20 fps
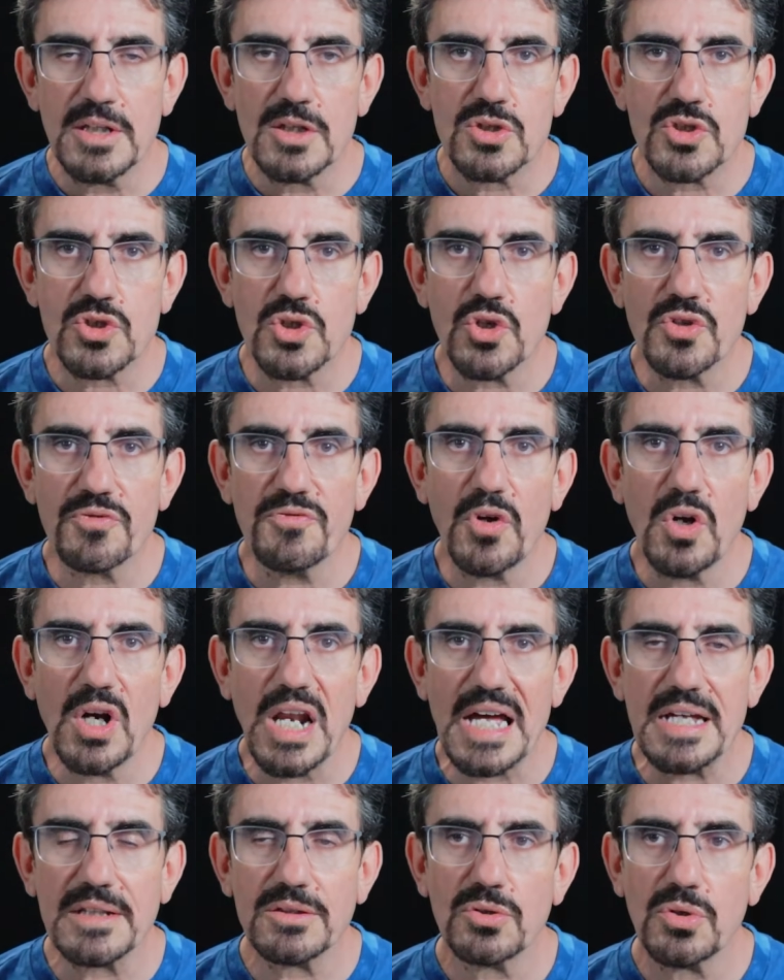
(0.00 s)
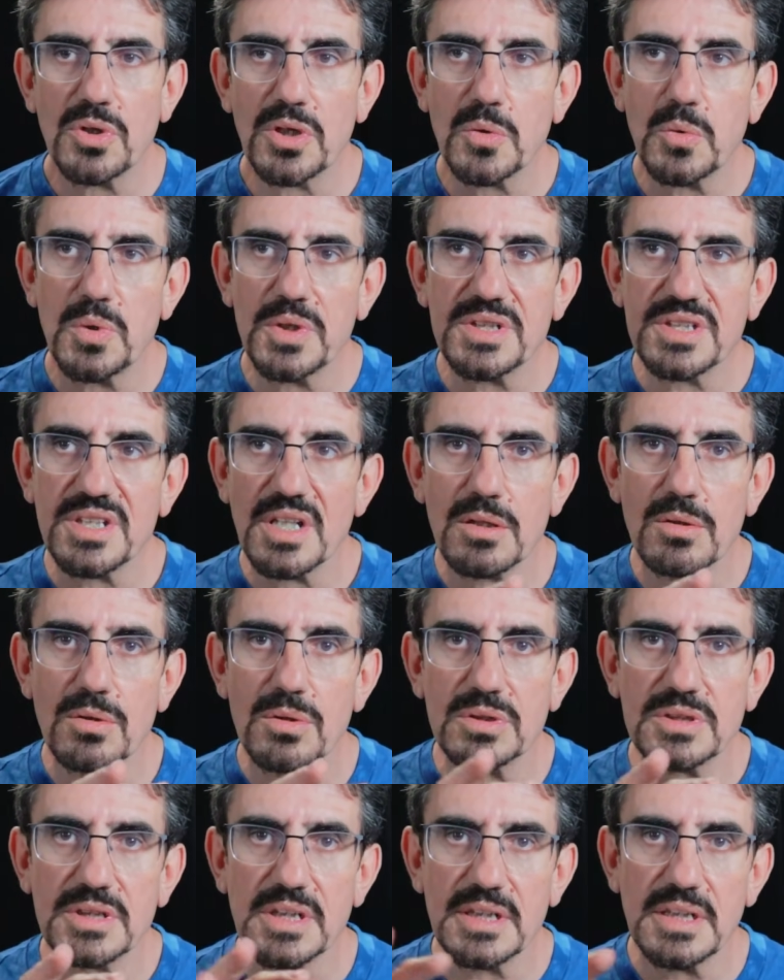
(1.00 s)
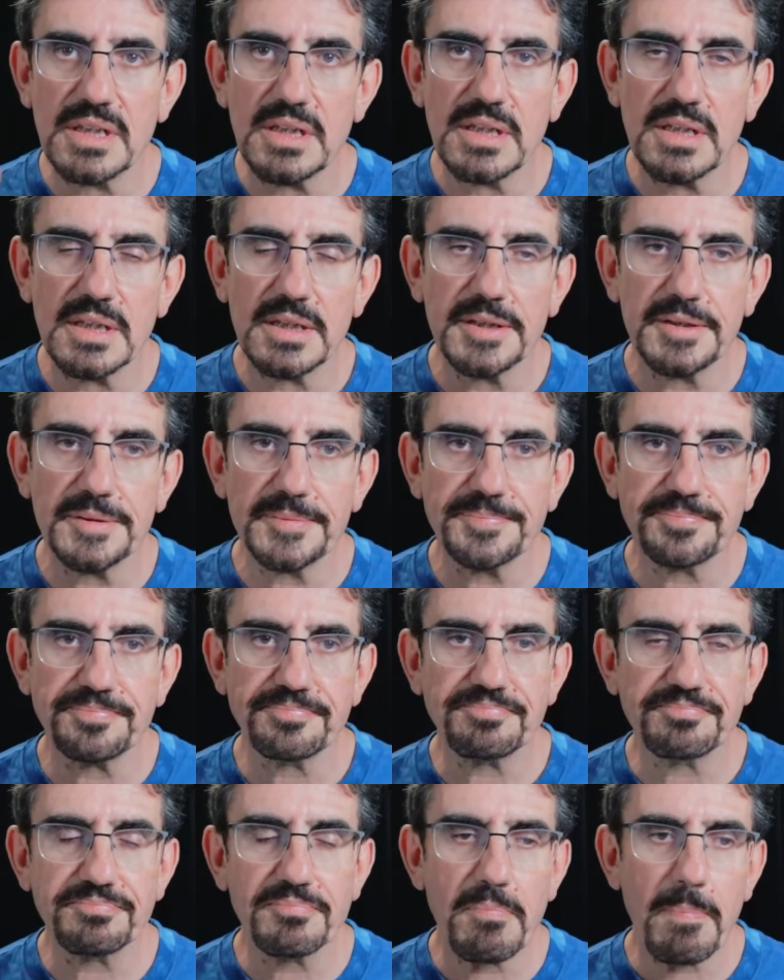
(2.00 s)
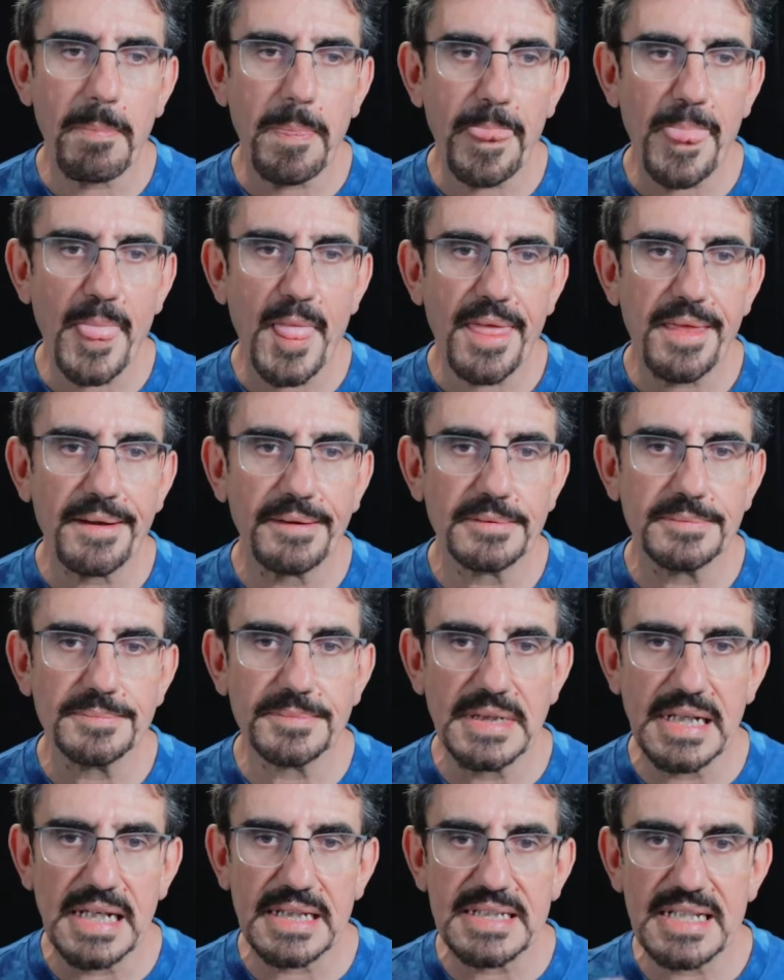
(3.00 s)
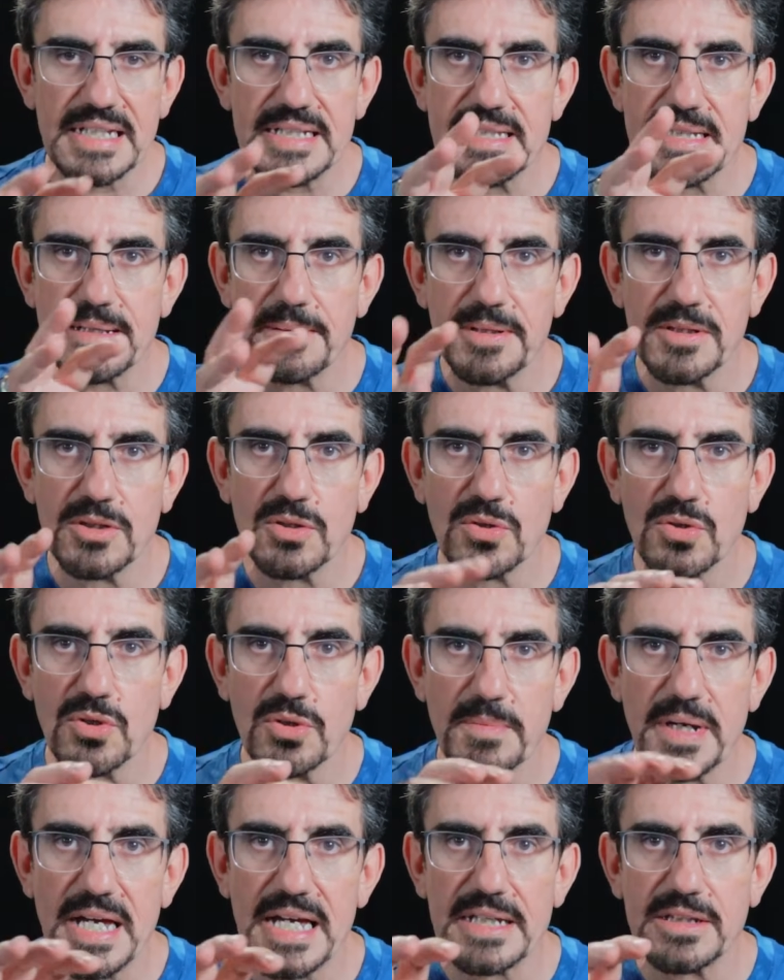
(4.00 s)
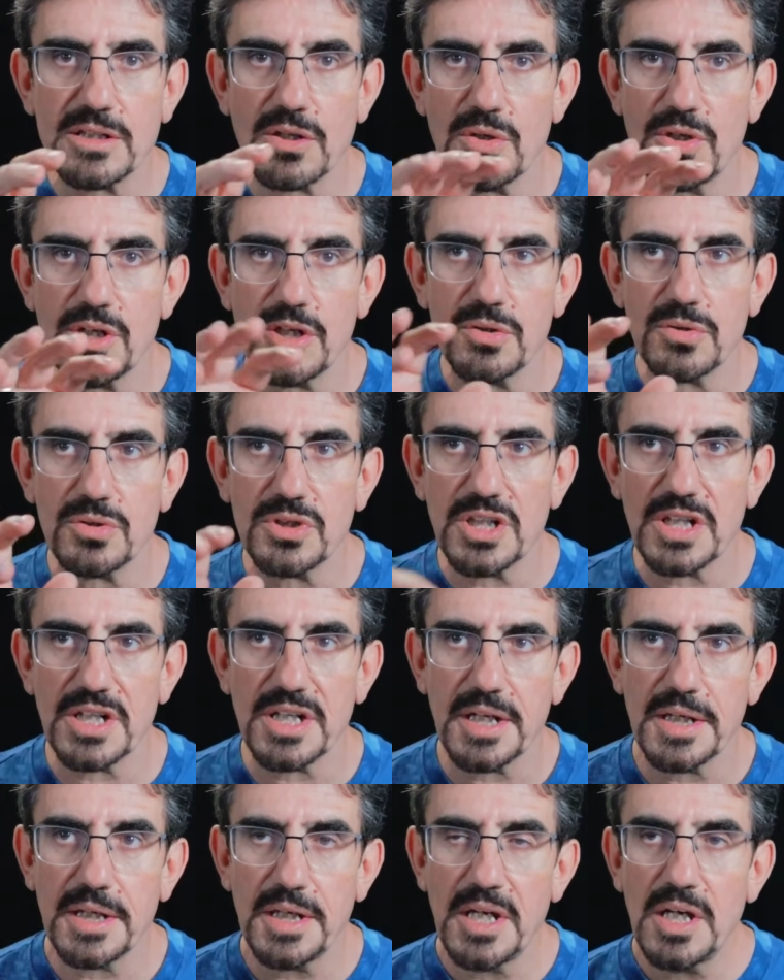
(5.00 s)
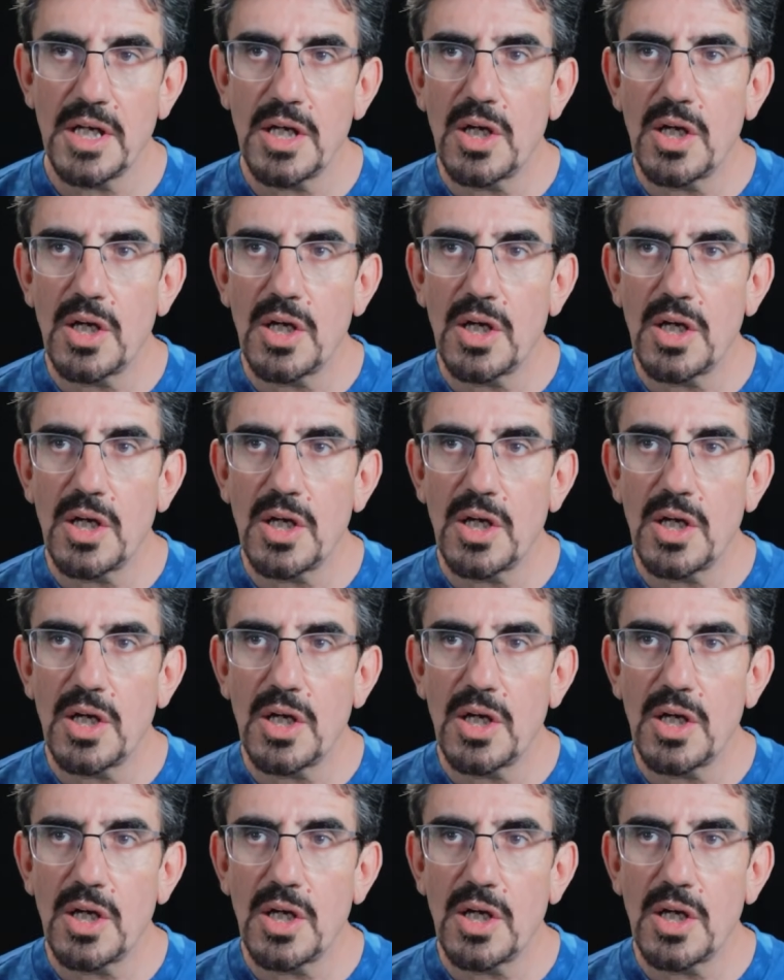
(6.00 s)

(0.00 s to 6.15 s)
sorvolando, è questa cosa dell'addensamento cromatico, le notine.